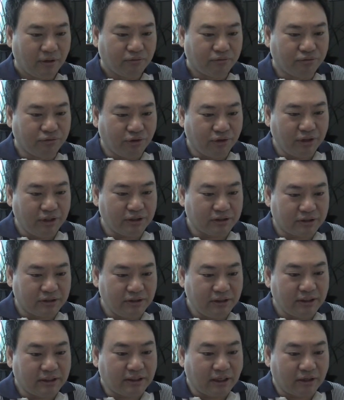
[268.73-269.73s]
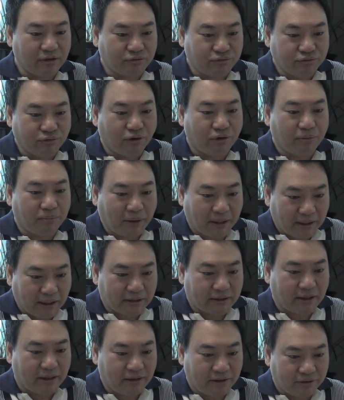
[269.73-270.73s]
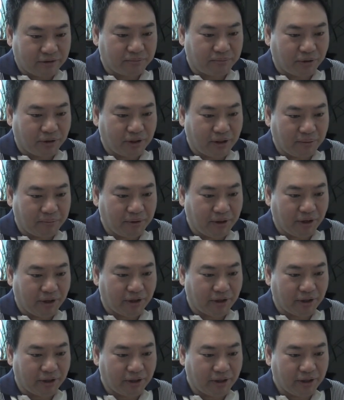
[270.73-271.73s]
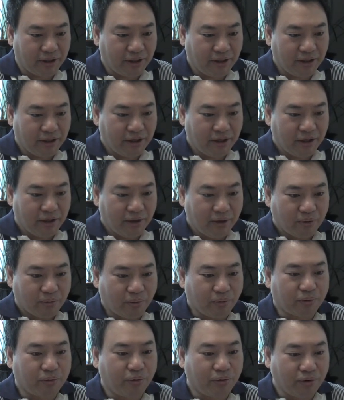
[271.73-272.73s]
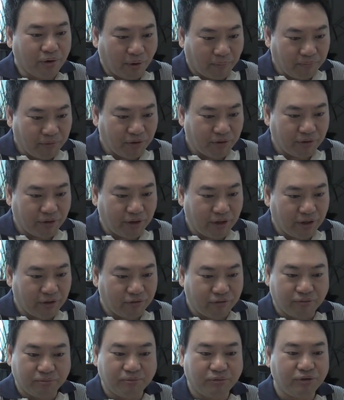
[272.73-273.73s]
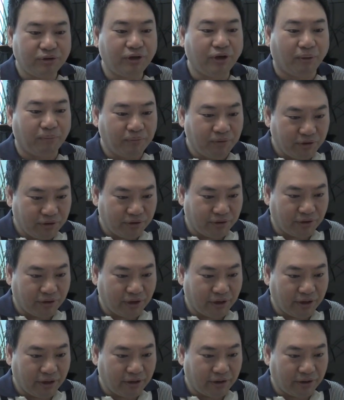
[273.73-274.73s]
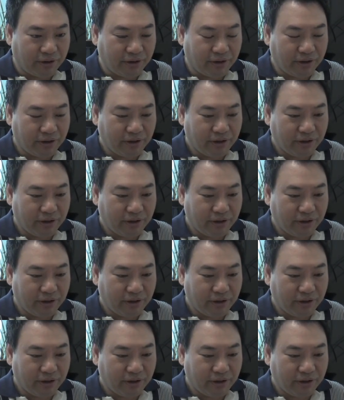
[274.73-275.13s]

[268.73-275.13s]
구원이 있다는 구원을 받았다는 것은 뭐냐면 고통이 없는 거예요. 눈물이 없는 거예요.